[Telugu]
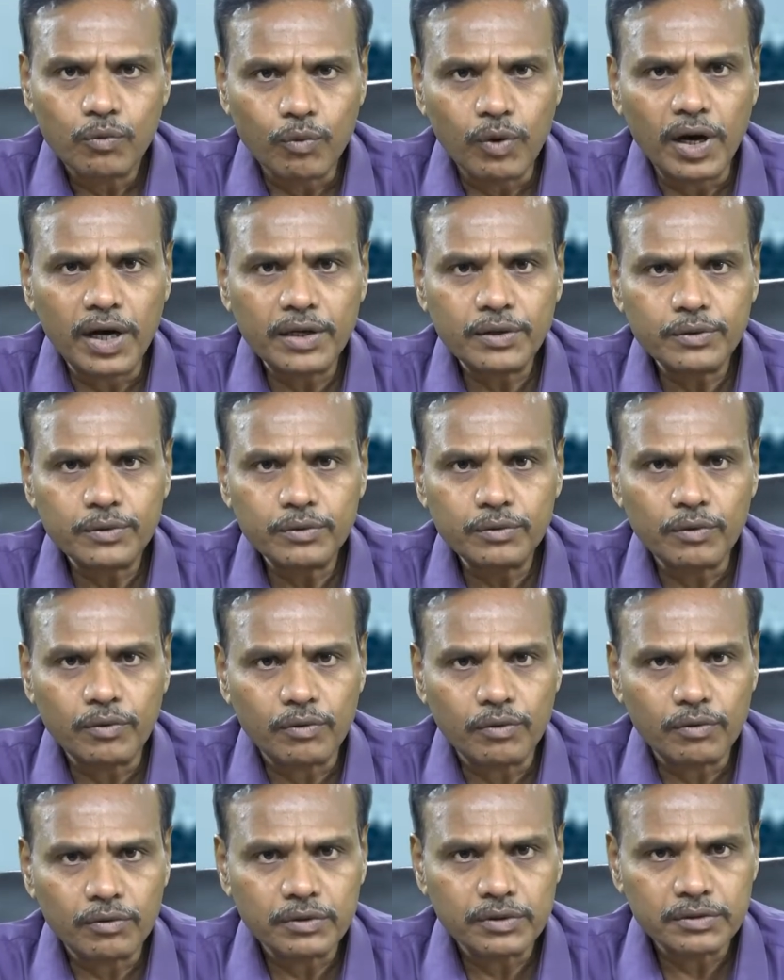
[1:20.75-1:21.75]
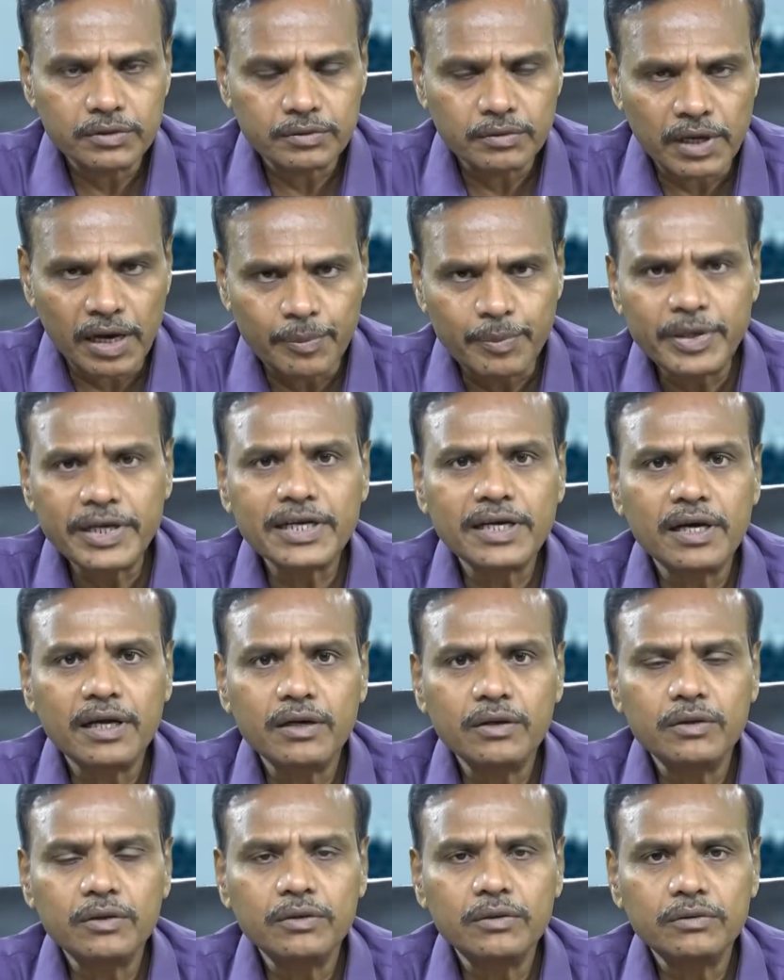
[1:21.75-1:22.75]
వారు
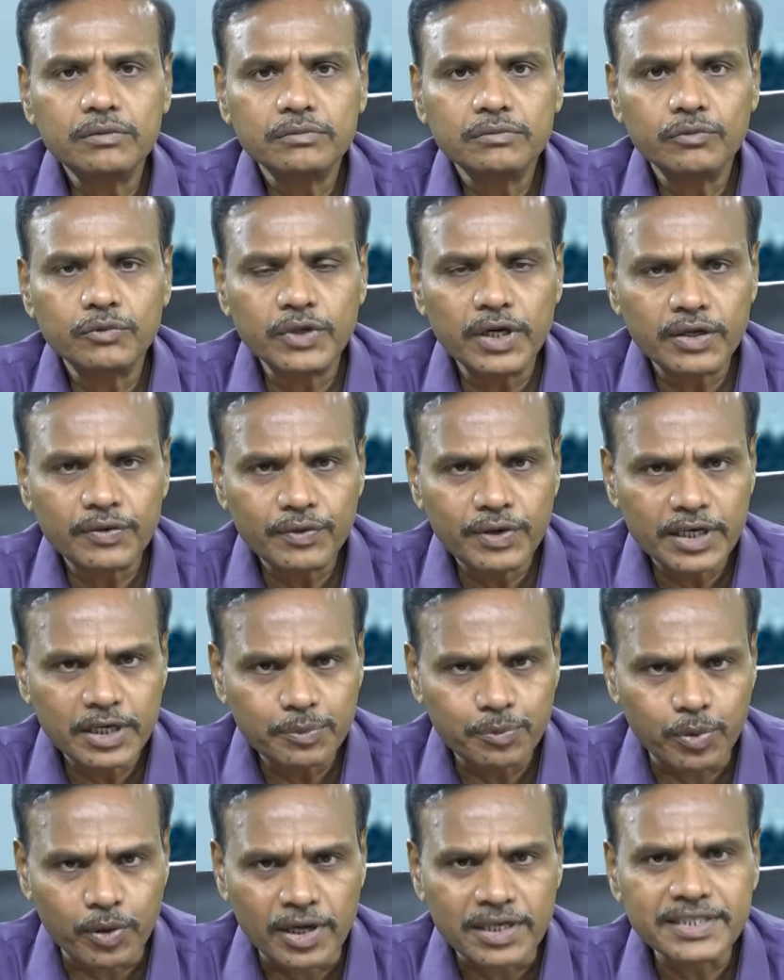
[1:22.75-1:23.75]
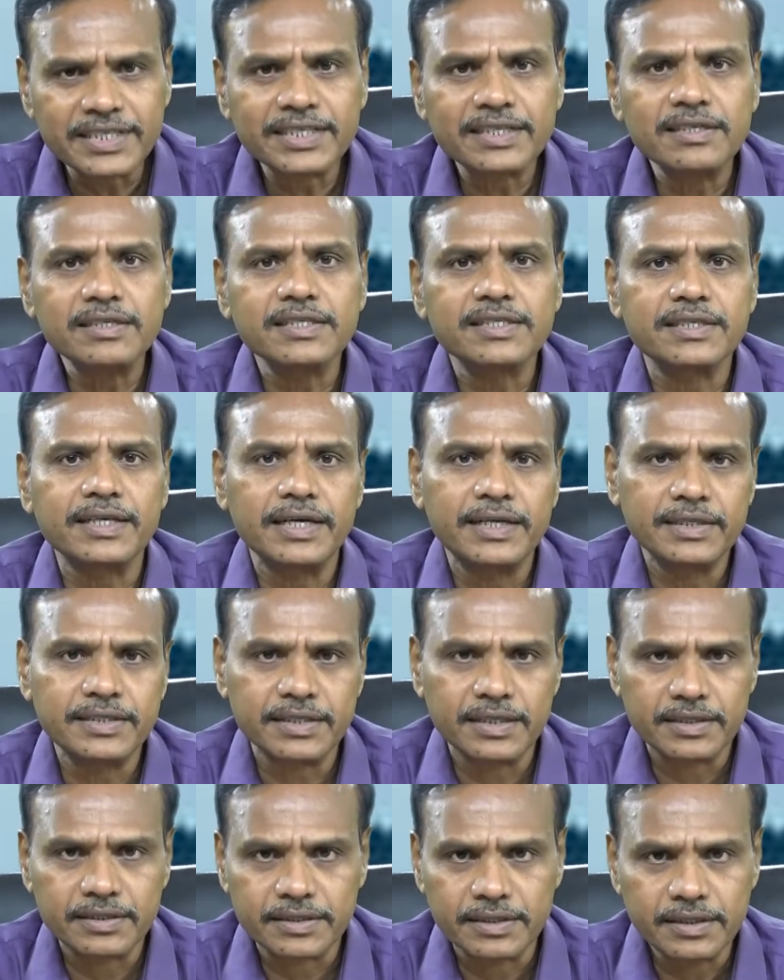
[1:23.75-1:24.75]
అమెరికాలో ఉన్నటువంటి ప్రాజెక్టును స్టడీ
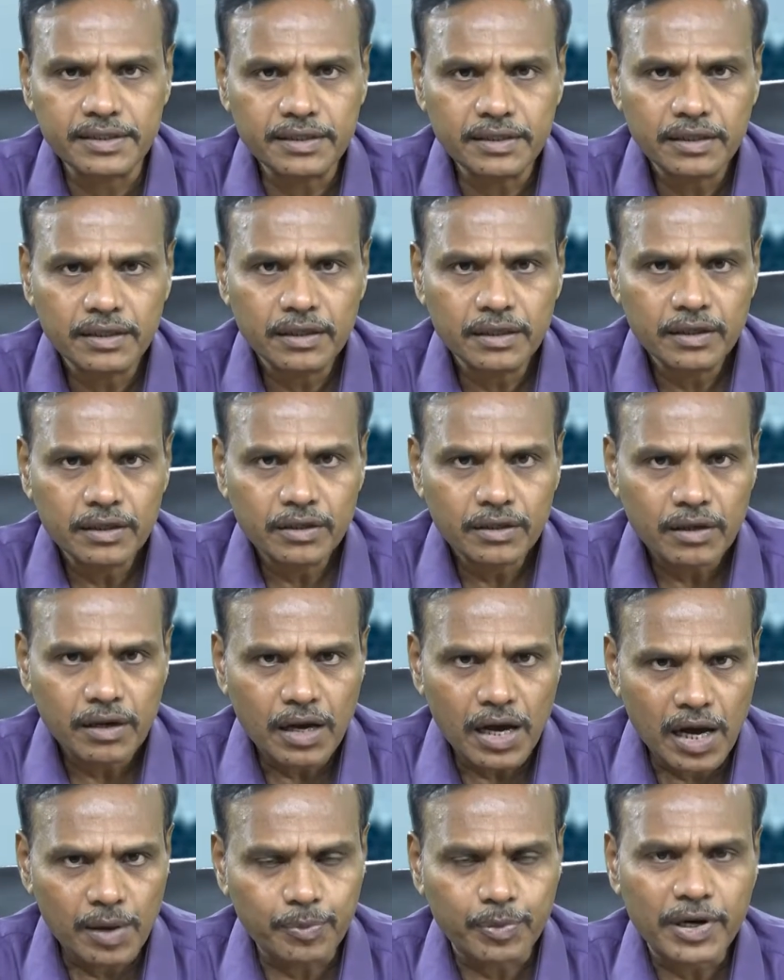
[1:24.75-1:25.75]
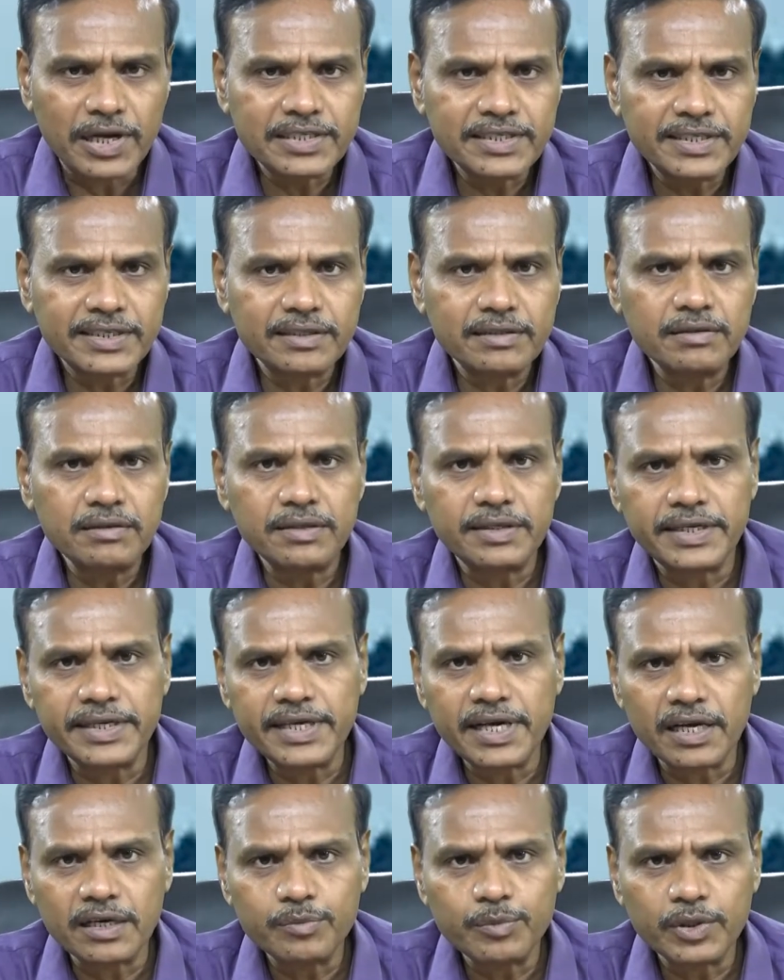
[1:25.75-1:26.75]
చేసి ఆ ప్రాజెక్టును టి
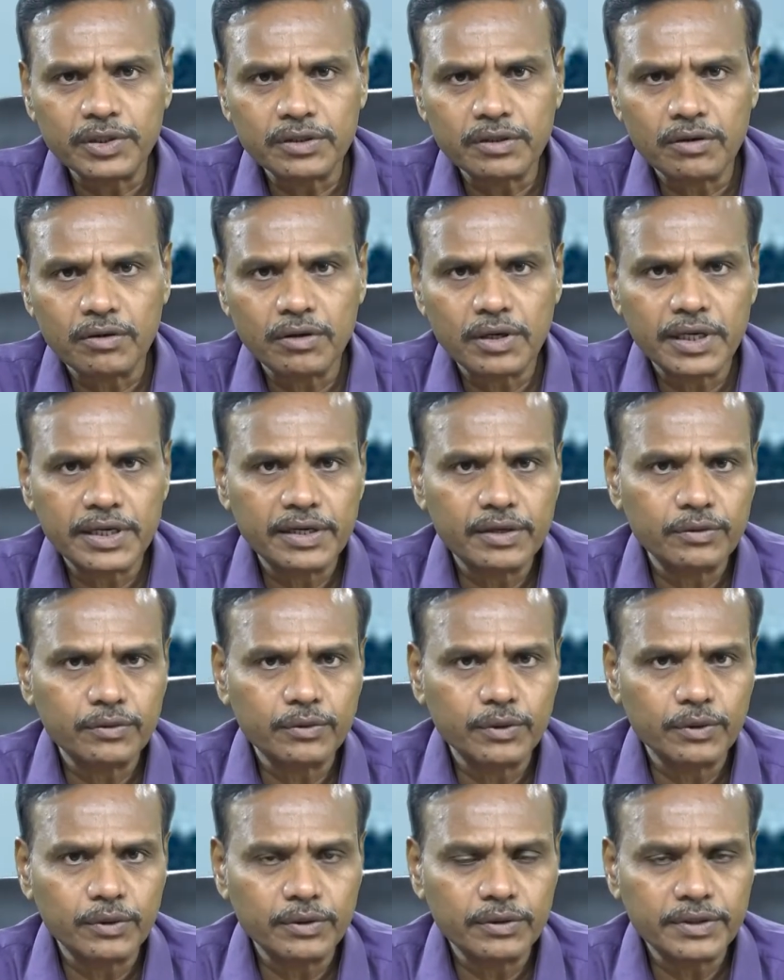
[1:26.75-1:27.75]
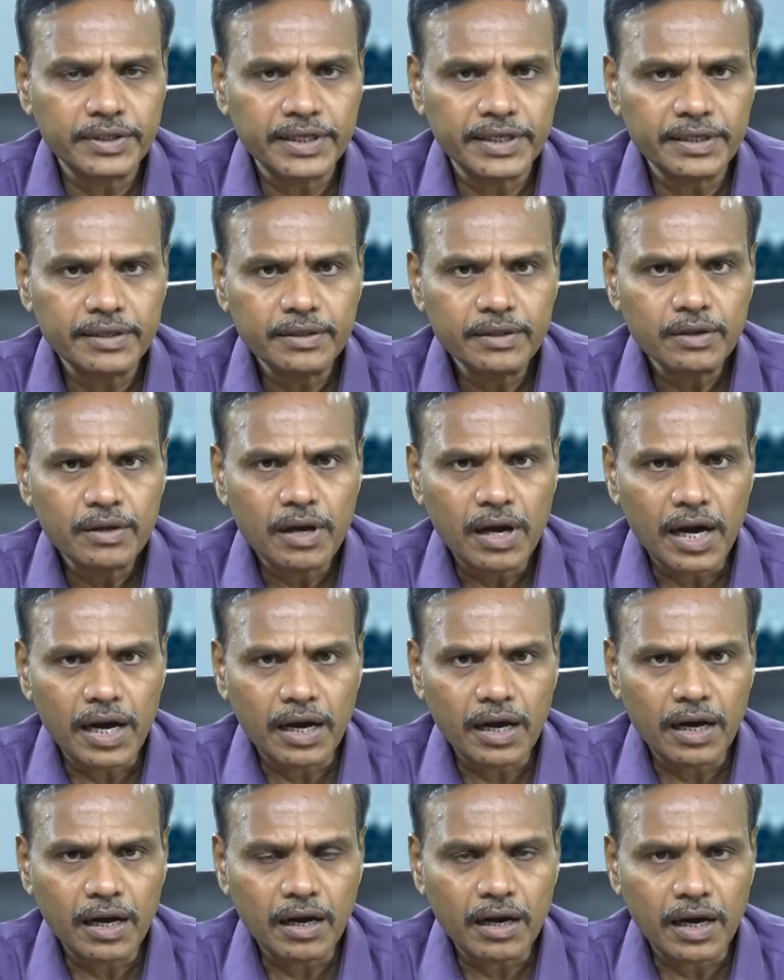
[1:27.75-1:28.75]
హనుమంతరావు గారితో
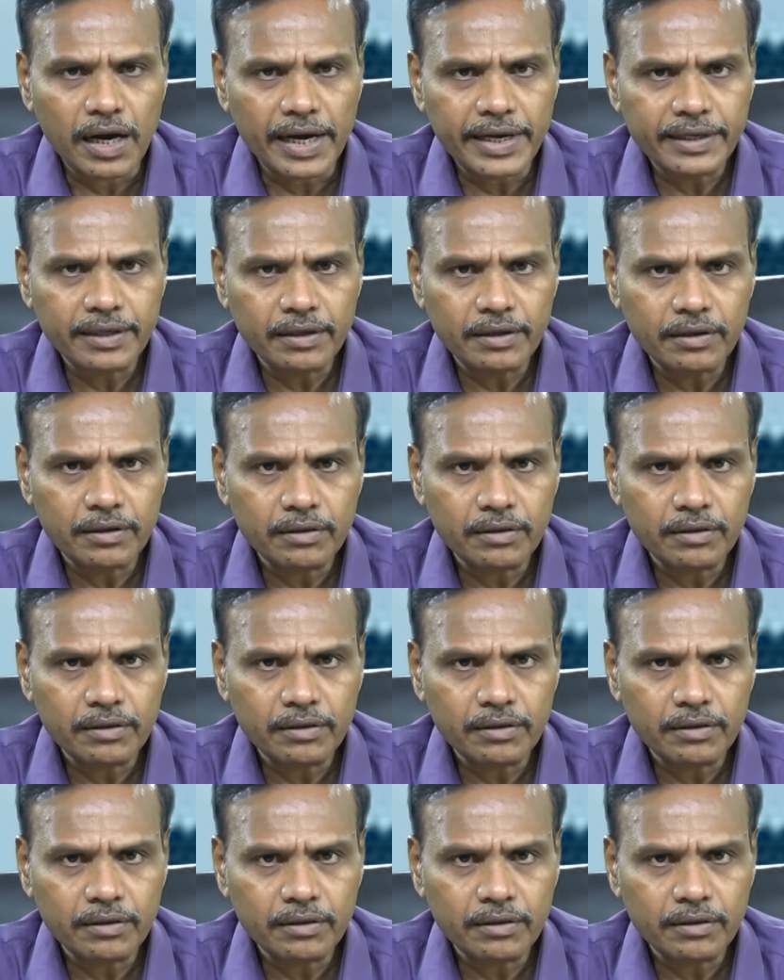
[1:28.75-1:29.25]
ఆయన